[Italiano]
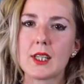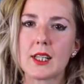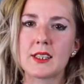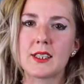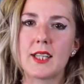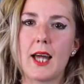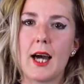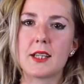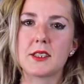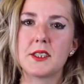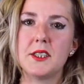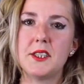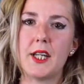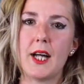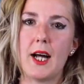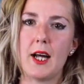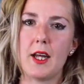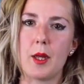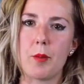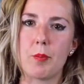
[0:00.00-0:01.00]

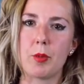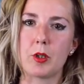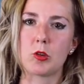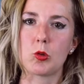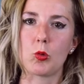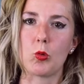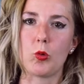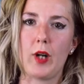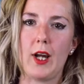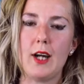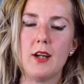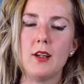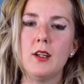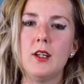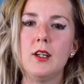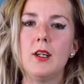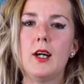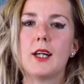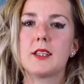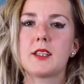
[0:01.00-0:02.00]
danza e pittura
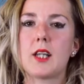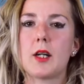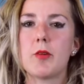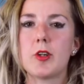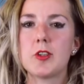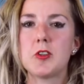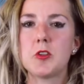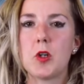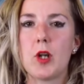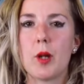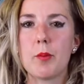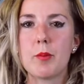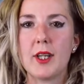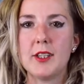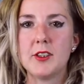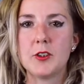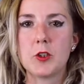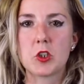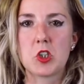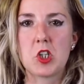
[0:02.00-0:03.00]
attraverso la mia
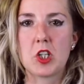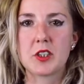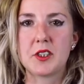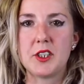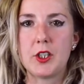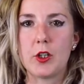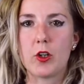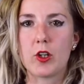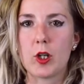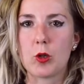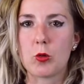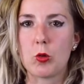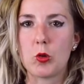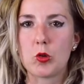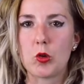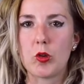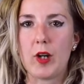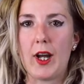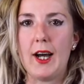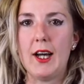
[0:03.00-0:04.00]
associazione
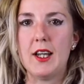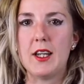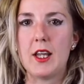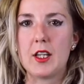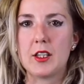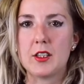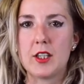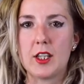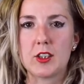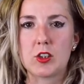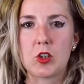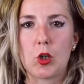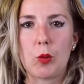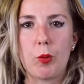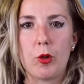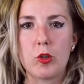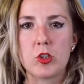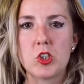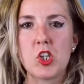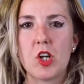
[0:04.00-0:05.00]
culturale di
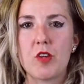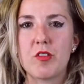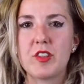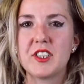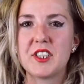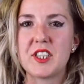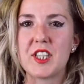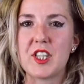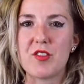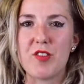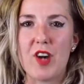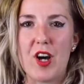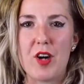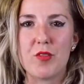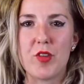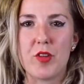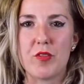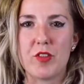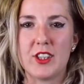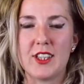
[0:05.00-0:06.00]
antropologia visiva
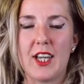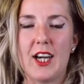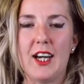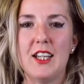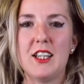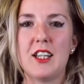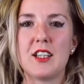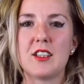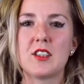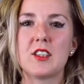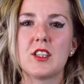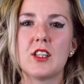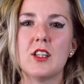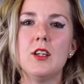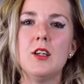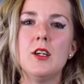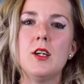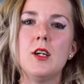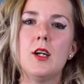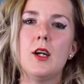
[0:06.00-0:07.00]
Vivi Talent.
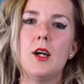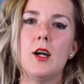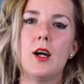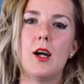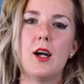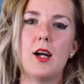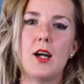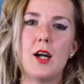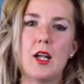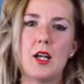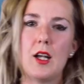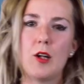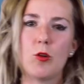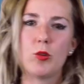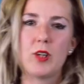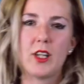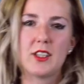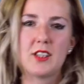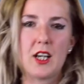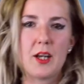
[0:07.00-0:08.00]
Eh,
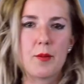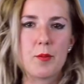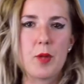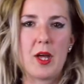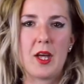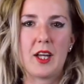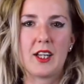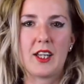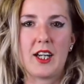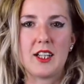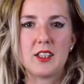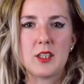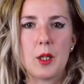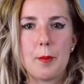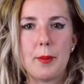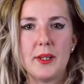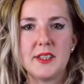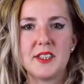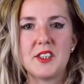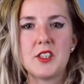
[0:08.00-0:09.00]
una delle mie grandi
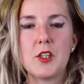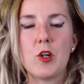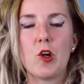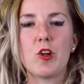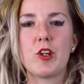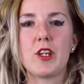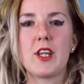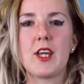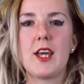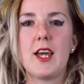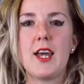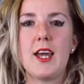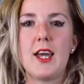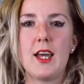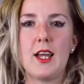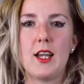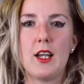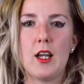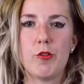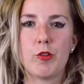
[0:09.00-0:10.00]
passioni
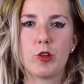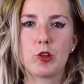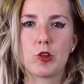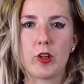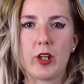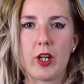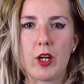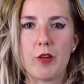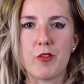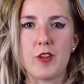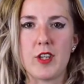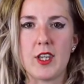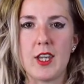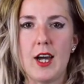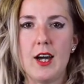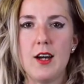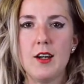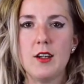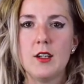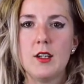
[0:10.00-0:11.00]
è la
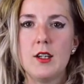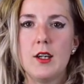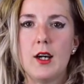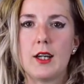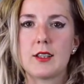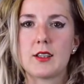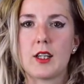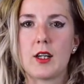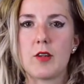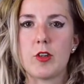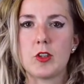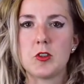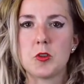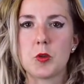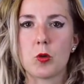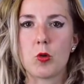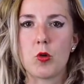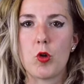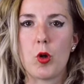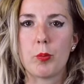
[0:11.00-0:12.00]
fotografia, attraverso
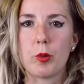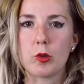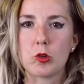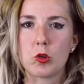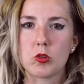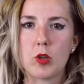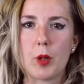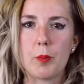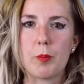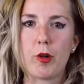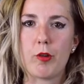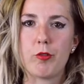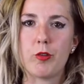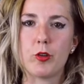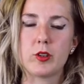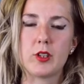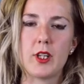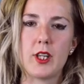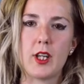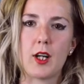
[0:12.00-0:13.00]
cui ho potuto
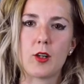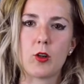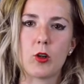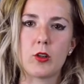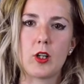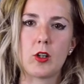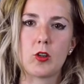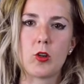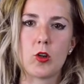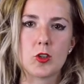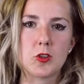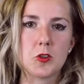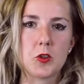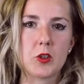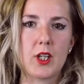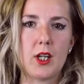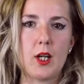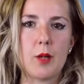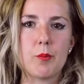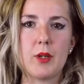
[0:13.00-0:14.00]
approfondire con il corso
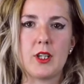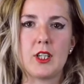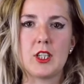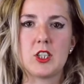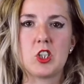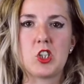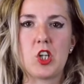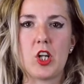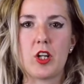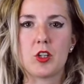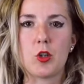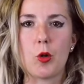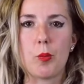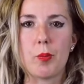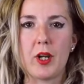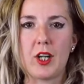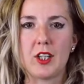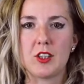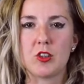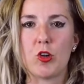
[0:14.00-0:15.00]
della manager di
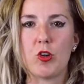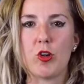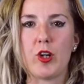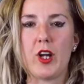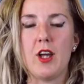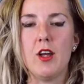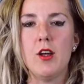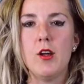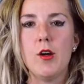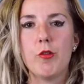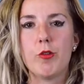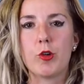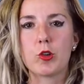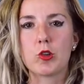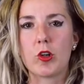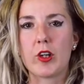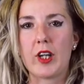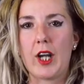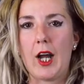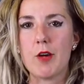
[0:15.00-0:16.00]
operatore
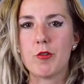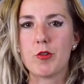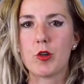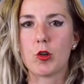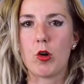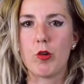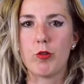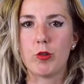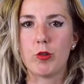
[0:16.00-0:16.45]
fotografico e